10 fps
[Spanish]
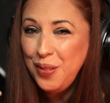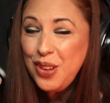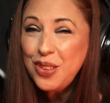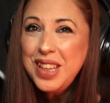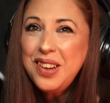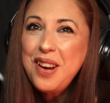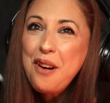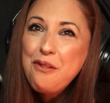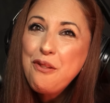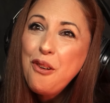pero tiene
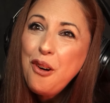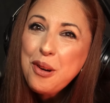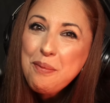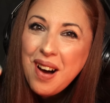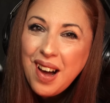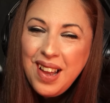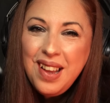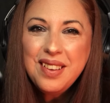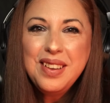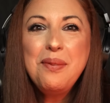una forma
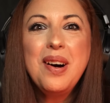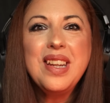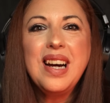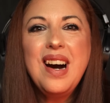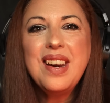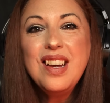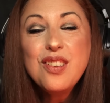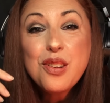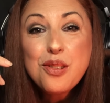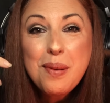de manejar
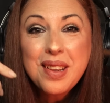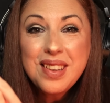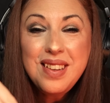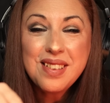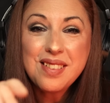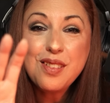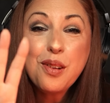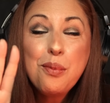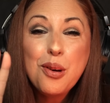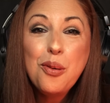esos matices,
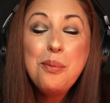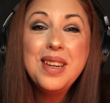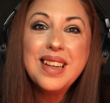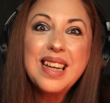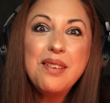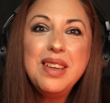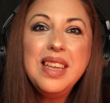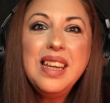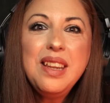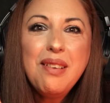esos volúmenes que
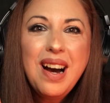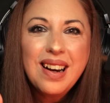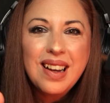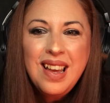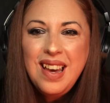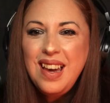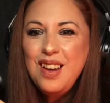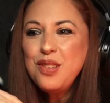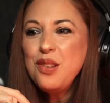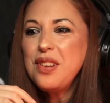vienen y van,
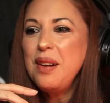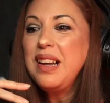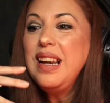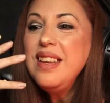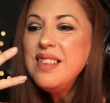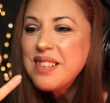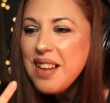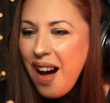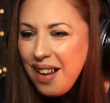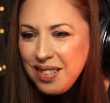esos
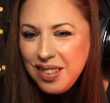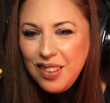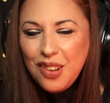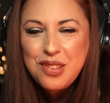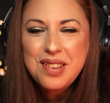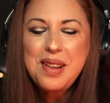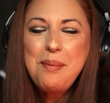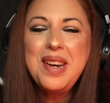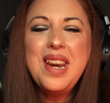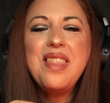glisandos,
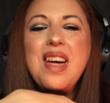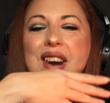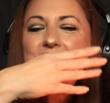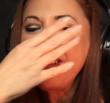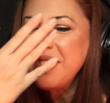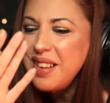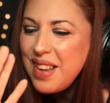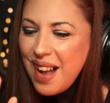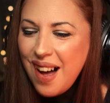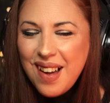esa manera de
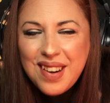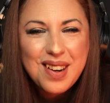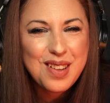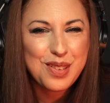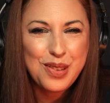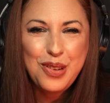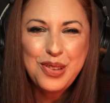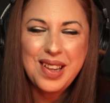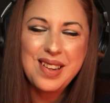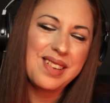arrastrar las
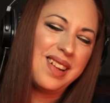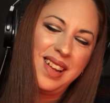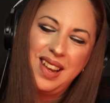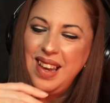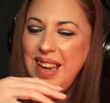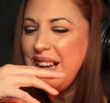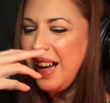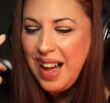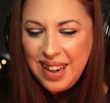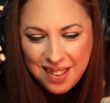notas,
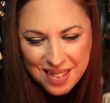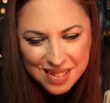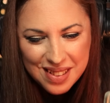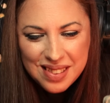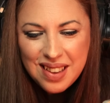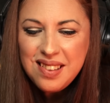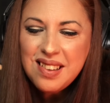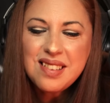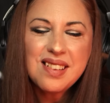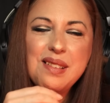escalas
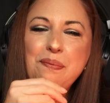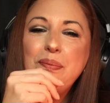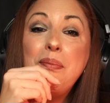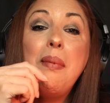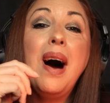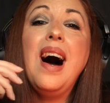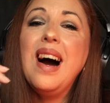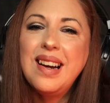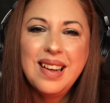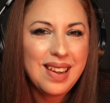descendentes, es
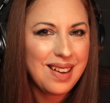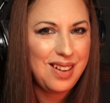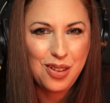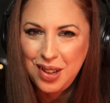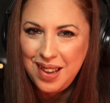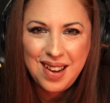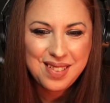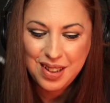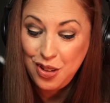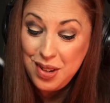magia lo que
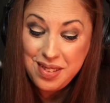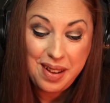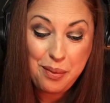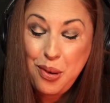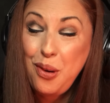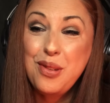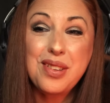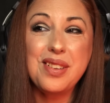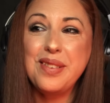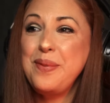hace con esa voz.